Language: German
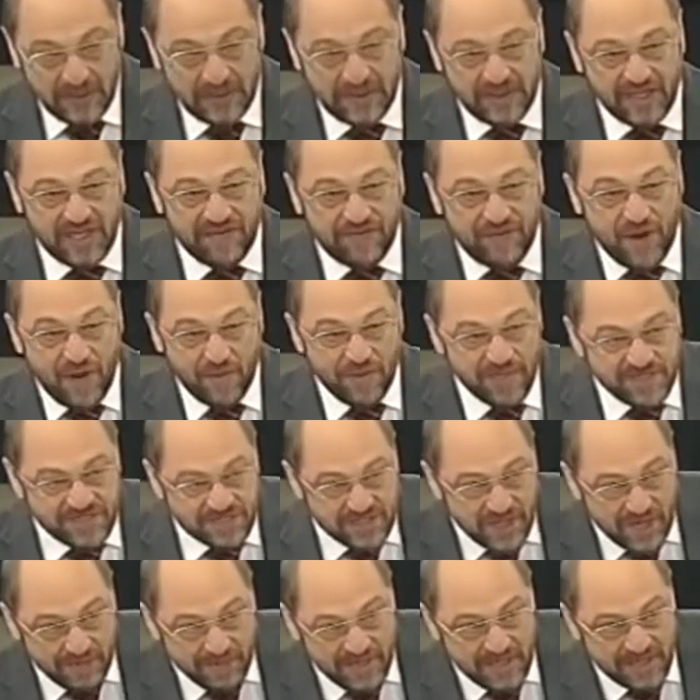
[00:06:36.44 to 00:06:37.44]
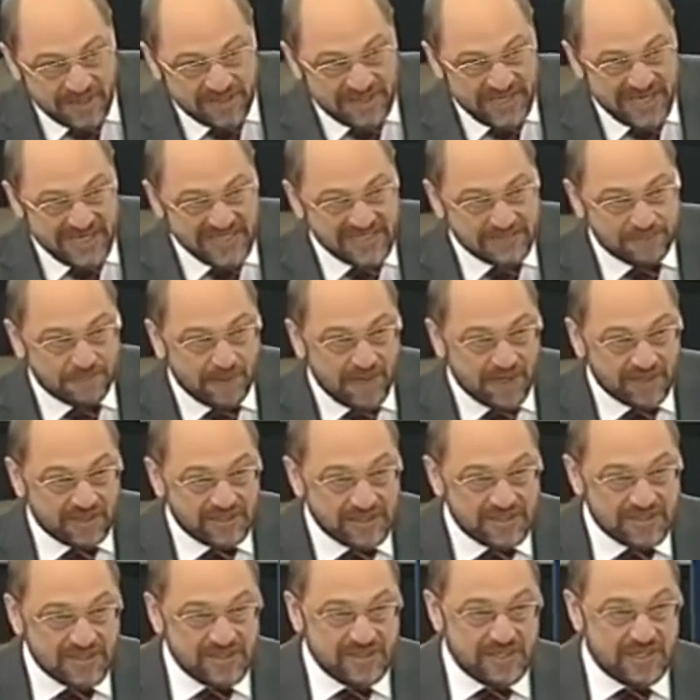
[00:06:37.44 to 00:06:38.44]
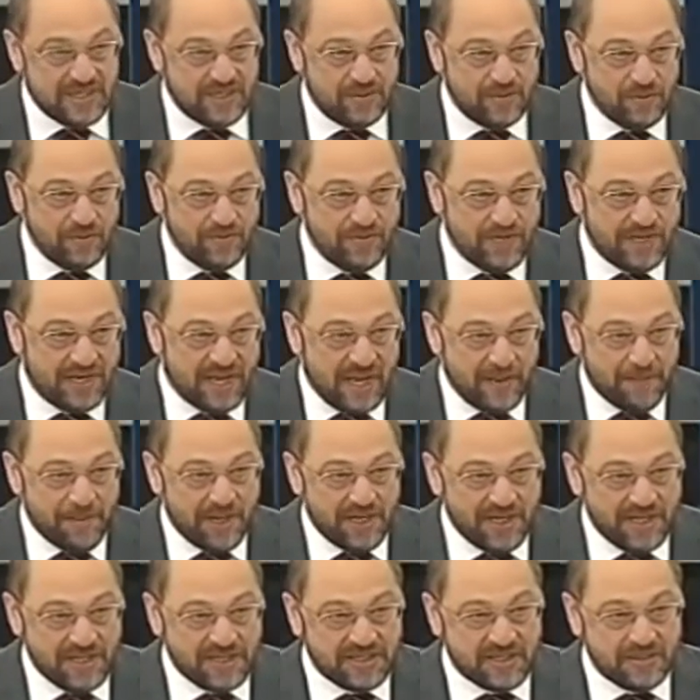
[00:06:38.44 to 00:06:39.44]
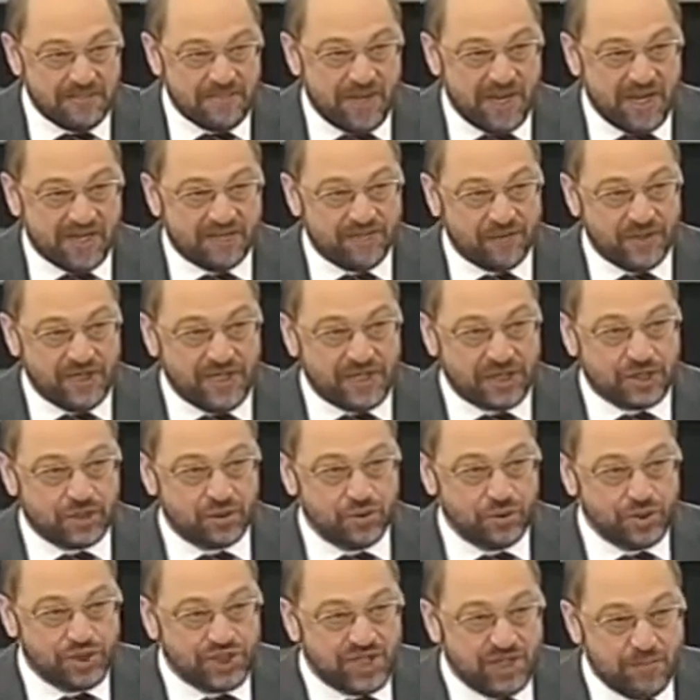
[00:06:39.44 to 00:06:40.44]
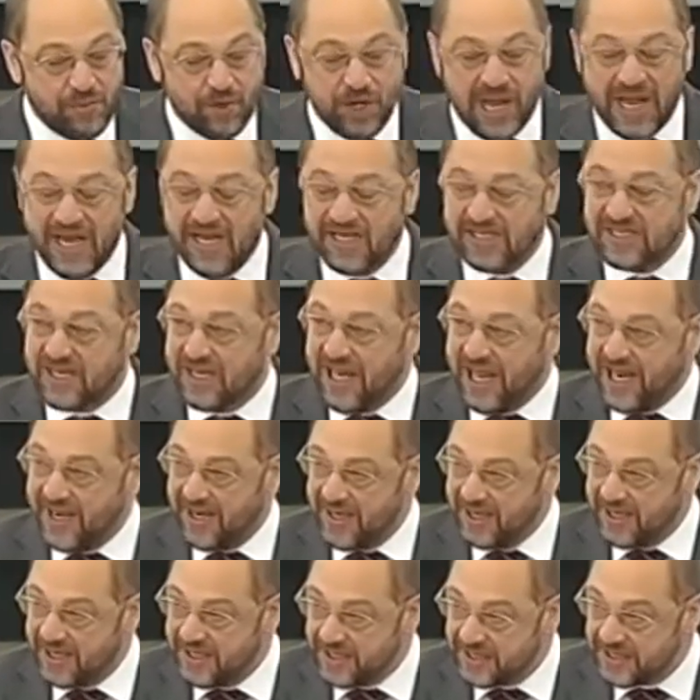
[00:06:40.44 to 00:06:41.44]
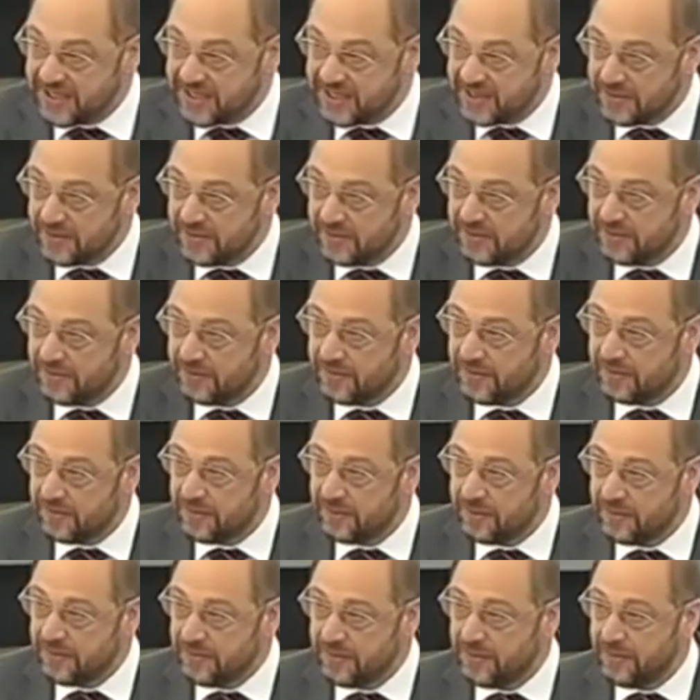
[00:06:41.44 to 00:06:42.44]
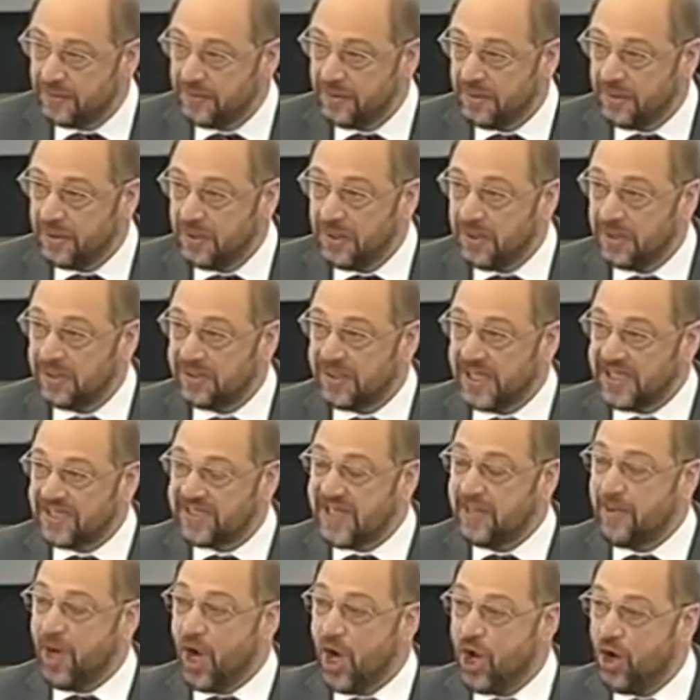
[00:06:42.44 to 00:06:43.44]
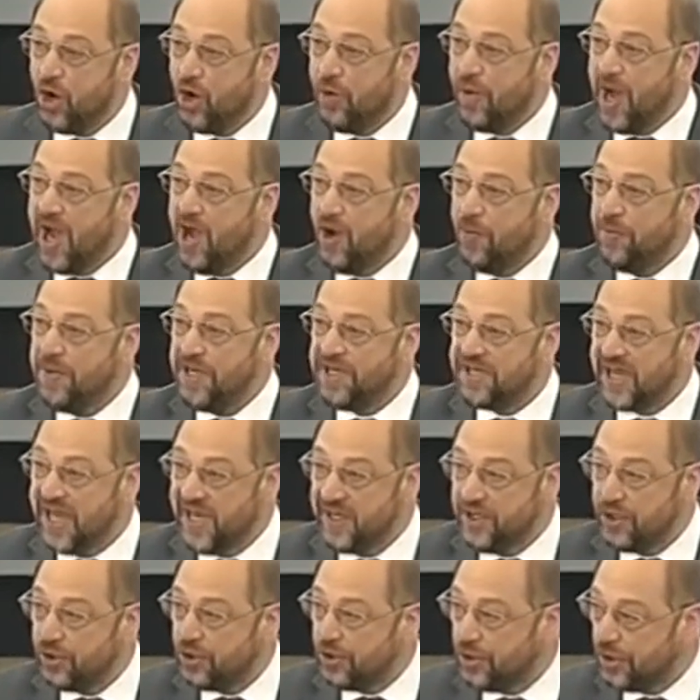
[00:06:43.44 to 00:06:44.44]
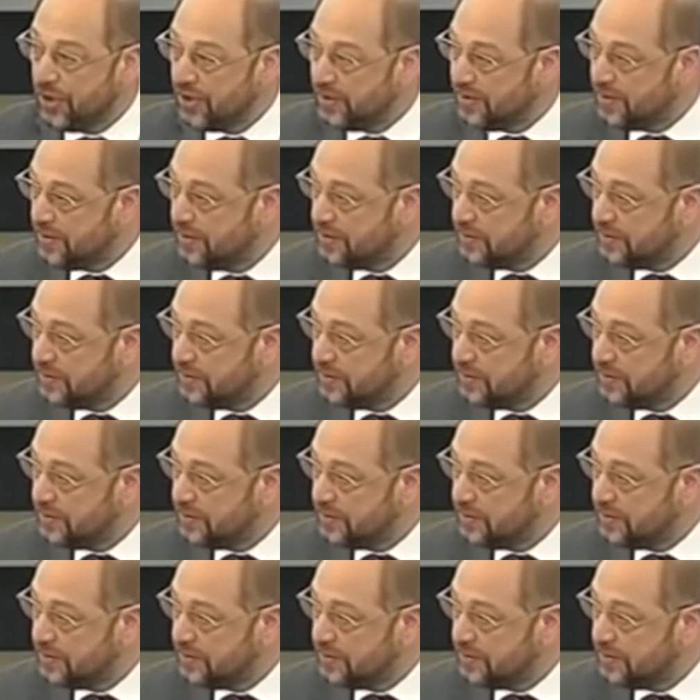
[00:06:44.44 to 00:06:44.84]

die reform des Stabilitätspaktes in der eu wird abhängig gemacht von der zustimmung eines landes das dem euro überhaupt nicht angehört.